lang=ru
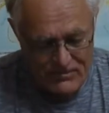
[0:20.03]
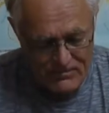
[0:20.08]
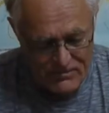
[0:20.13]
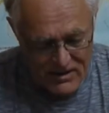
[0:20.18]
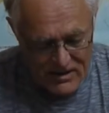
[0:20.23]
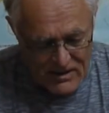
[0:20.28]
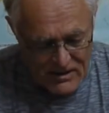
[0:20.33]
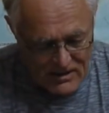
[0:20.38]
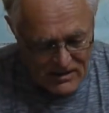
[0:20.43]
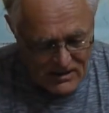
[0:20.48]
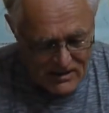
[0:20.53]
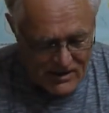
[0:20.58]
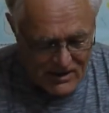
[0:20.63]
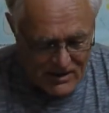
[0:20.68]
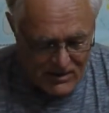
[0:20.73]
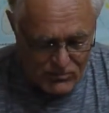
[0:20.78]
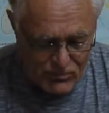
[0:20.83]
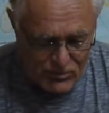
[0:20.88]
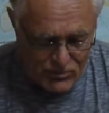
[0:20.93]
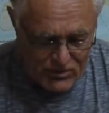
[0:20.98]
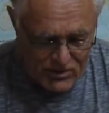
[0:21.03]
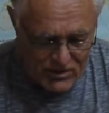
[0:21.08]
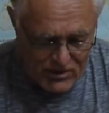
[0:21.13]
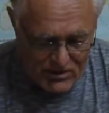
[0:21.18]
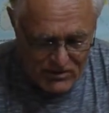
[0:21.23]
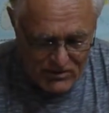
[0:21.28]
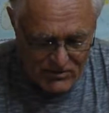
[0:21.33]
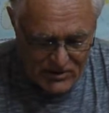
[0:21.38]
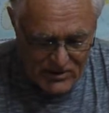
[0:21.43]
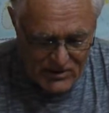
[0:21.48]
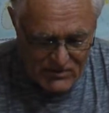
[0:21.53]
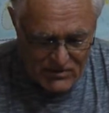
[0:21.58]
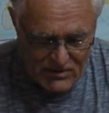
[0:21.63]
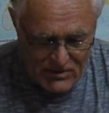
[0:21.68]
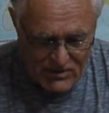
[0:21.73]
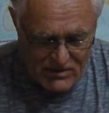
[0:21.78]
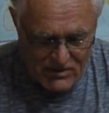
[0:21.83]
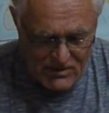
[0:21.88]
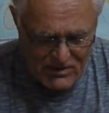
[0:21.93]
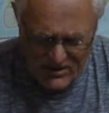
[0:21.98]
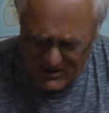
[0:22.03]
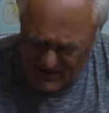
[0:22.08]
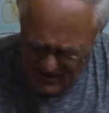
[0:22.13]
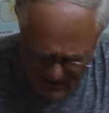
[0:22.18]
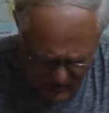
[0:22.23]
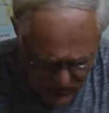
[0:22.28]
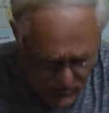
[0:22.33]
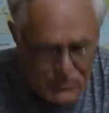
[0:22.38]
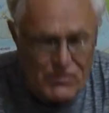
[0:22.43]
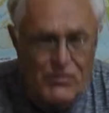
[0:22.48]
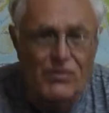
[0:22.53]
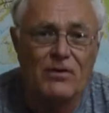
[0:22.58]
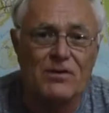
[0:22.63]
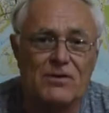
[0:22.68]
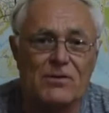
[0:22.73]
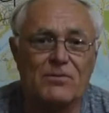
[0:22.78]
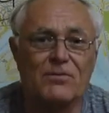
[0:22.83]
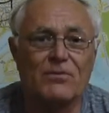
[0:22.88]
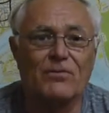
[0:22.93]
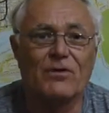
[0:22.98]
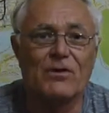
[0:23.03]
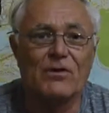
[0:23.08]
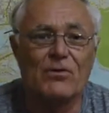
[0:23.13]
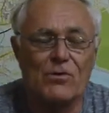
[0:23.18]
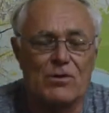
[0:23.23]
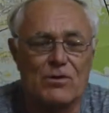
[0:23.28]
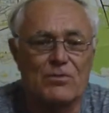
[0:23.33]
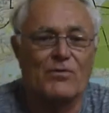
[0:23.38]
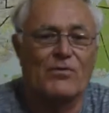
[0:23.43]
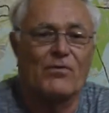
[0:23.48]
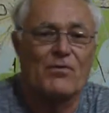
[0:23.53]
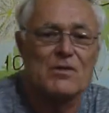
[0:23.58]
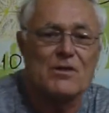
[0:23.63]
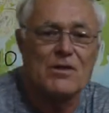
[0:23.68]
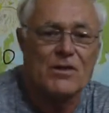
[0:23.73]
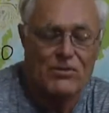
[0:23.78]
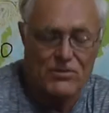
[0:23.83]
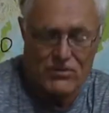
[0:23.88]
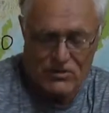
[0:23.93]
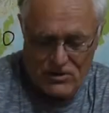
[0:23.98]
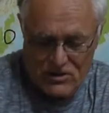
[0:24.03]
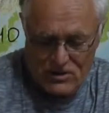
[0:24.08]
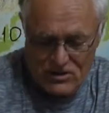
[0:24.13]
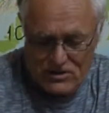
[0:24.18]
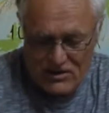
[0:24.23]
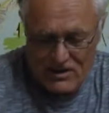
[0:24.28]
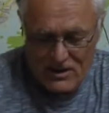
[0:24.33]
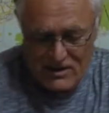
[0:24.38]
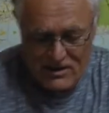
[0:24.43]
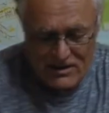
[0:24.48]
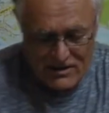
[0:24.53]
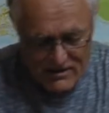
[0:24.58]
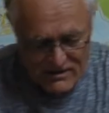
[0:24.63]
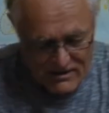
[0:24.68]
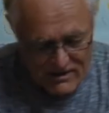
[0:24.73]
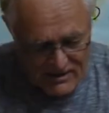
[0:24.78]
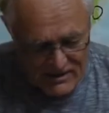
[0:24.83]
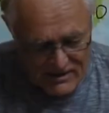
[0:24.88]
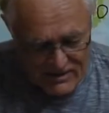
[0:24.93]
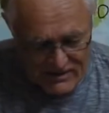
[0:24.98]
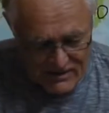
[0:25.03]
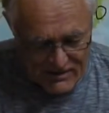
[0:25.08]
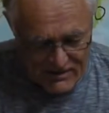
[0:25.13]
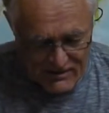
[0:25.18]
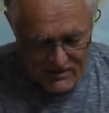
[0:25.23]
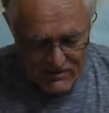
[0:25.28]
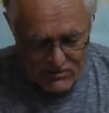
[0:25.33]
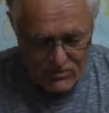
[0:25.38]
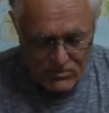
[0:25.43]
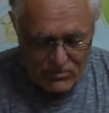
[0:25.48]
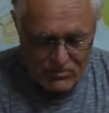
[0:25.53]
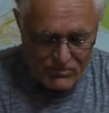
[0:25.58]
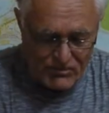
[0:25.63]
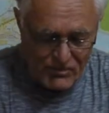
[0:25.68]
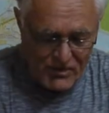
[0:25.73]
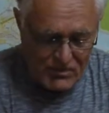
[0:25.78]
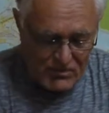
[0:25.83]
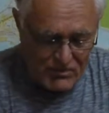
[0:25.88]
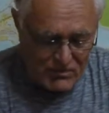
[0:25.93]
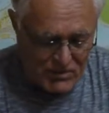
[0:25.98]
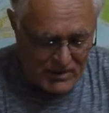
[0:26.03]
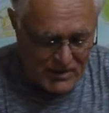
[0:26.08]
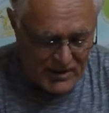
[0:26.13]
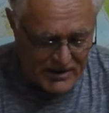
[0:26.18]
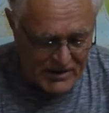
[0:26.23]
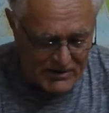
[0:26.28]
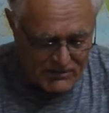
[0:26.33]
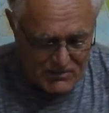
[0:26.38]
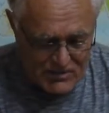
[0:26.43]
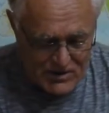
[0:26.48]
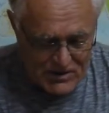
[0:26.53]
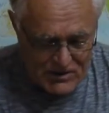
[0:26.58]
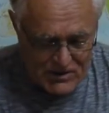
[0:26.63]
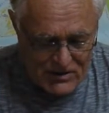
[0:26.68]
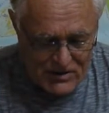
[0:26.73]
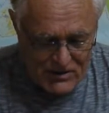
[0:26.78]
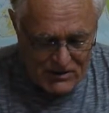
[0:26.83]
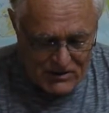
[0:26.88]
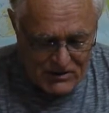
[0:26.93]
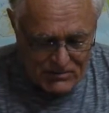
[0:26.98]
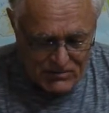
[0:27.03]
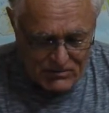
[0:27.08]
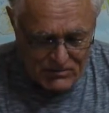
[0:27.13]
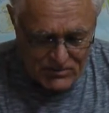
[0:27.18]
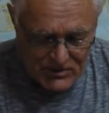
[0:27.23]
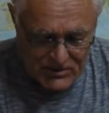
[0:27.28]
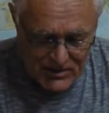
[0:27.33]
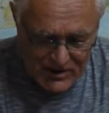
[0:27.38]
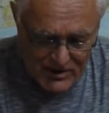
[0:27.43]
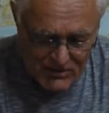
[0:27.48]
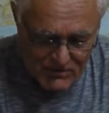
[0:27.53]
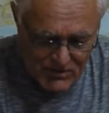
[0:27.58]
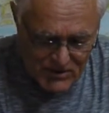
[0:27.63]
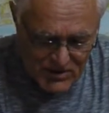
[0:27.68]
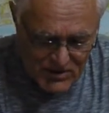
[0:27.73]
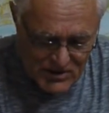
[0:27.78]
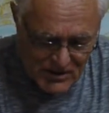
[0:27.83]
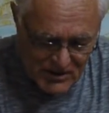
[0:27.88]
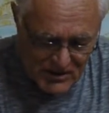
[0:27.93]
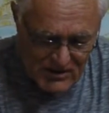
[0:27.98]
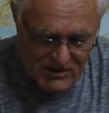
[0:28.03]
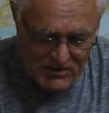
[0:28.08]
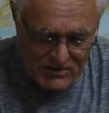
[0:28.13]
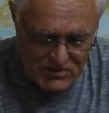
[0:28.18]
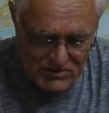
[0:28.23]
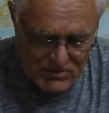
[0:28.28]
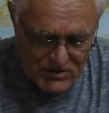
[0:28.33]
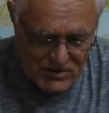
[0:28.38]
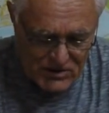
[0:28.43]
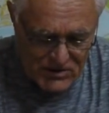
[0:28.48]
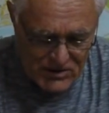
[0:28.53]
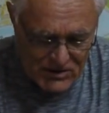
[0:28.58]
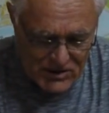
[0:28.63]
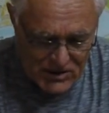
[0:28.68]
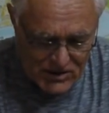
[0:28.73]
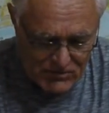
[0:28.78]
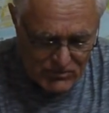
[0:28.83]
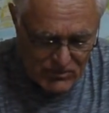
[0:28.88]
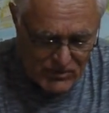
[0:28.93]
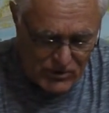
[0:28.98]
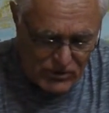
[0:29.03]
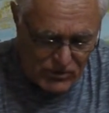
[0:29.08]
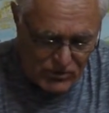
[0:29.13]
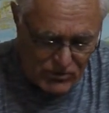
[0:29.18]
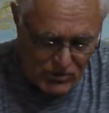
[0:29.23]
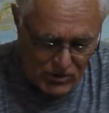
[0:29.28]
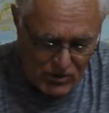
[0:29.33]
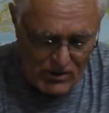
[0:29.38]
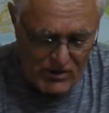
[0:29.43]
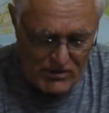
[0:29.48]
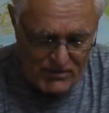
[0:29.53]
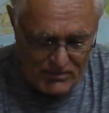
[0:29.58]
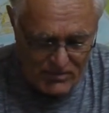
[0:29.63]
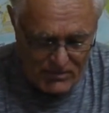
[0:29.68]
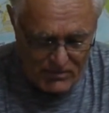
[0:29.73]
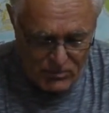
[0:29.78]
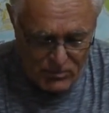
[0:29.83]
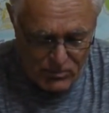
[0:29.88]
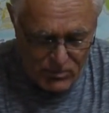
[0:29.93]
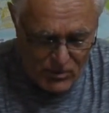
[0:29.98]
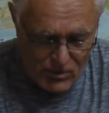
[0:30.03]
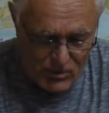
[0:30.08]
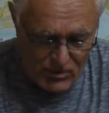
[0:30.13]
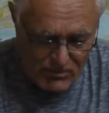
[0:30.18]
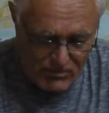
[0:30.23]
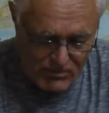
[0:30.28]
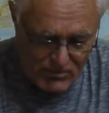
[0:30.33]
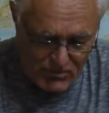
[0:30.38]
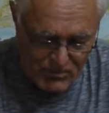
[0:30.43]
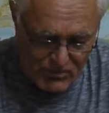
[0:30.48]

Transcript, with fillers: Это работа Владимира э, Иосифа, Иосифа Виссарионовича Сталина была, напи, была написана в связи с тем, что по